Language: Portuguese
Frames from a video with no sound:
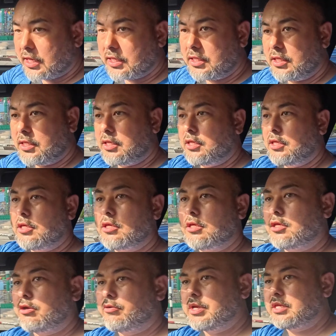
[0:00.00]
aí
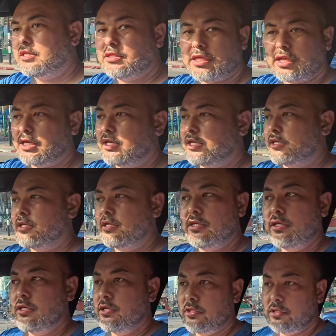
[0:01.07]
eu entrei,
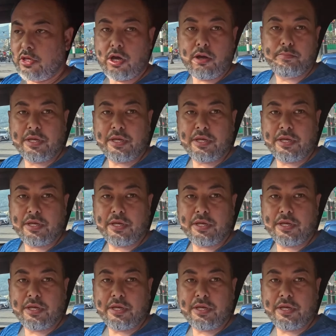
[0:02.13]
tem uma